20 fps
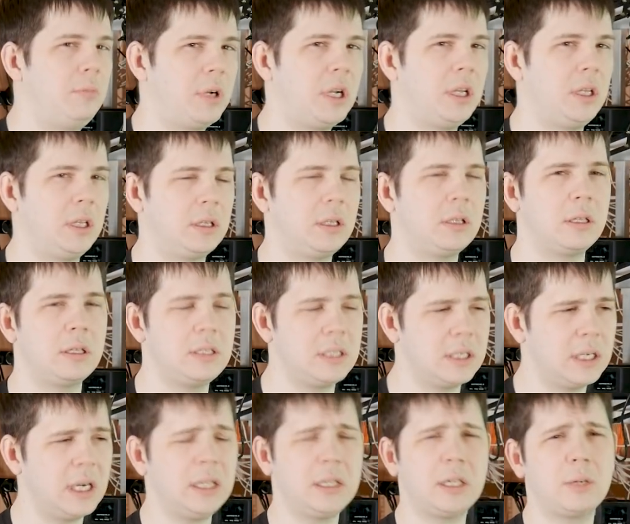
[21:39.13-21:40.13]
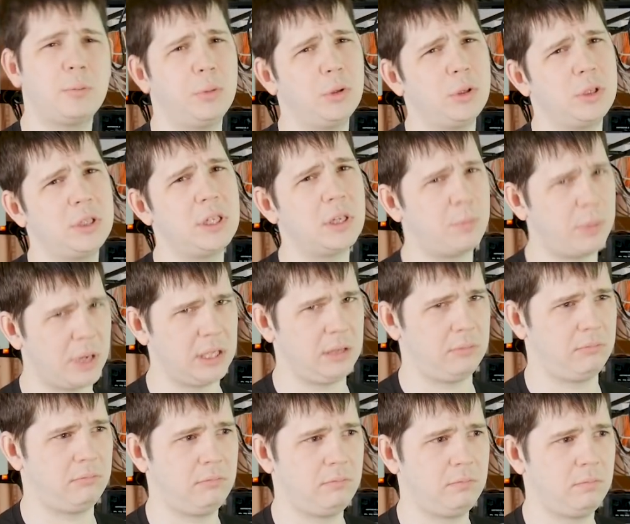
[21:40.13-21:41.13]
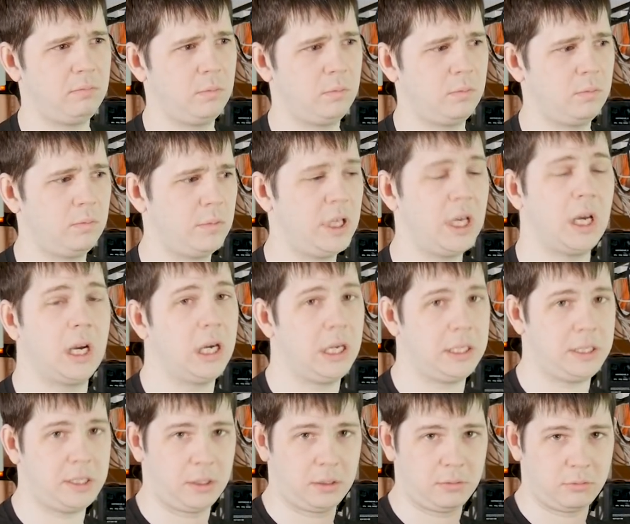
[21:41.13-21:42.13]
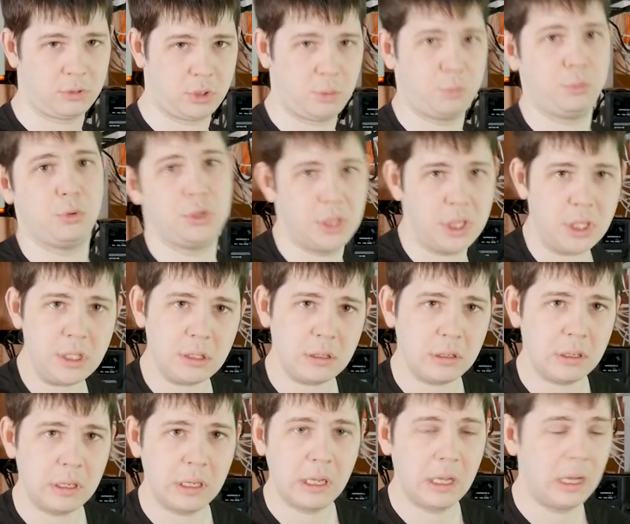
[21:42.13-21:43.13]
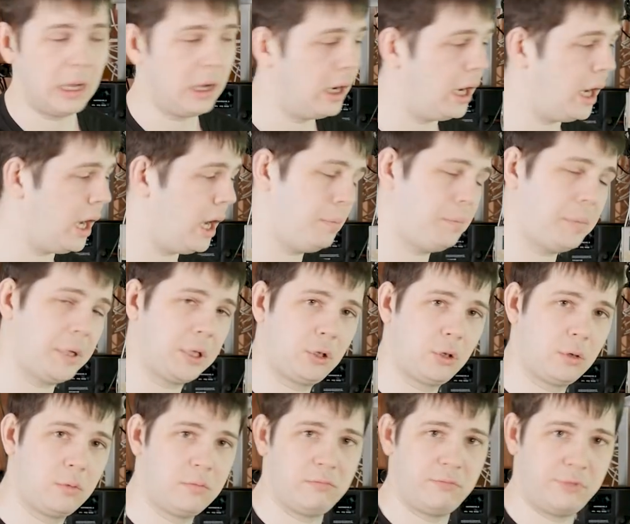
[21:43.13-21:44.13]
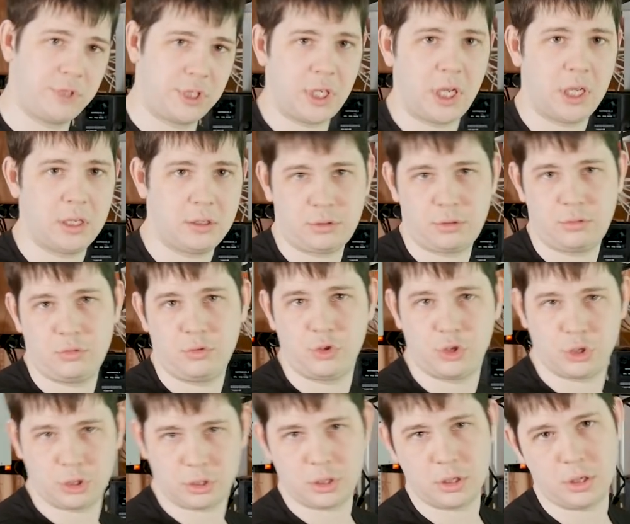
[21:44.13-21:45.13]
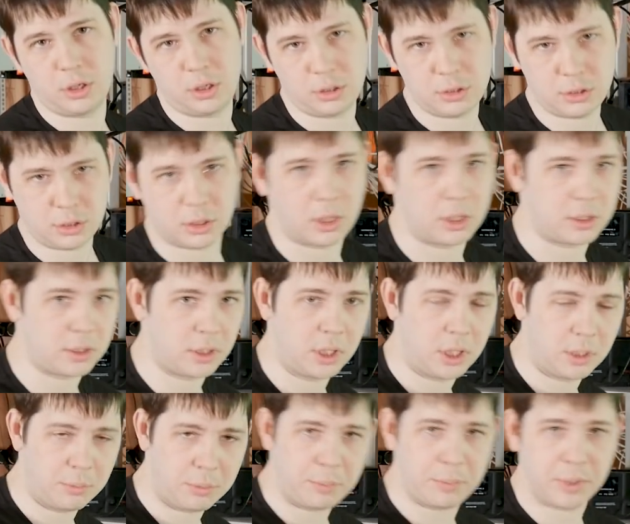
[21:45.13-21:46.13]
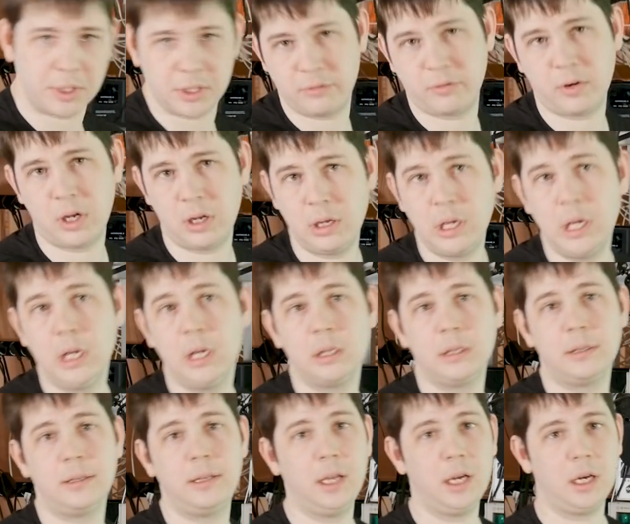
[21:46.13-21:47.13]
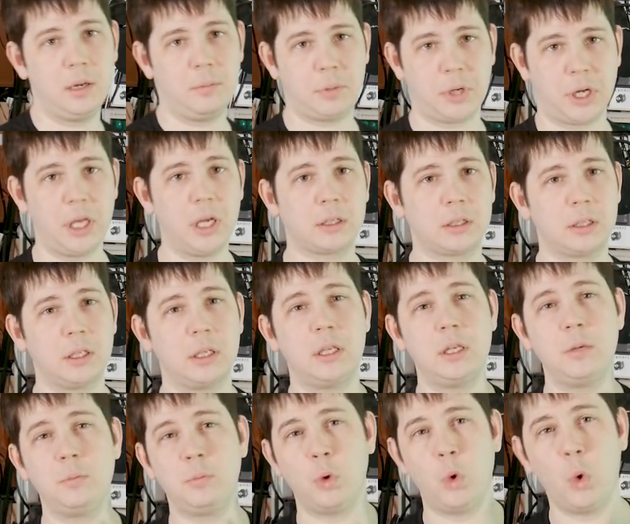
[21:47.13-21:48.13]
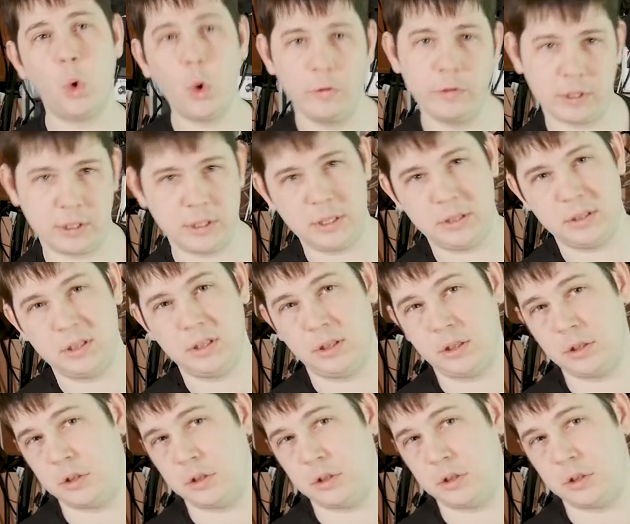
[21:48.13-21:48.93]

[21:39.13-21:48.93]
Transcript: брал этот индикатор под Дербан. Я хотел его запустить, а потом взять 4 индикатора ГПП-2 для проекта GIP Over 10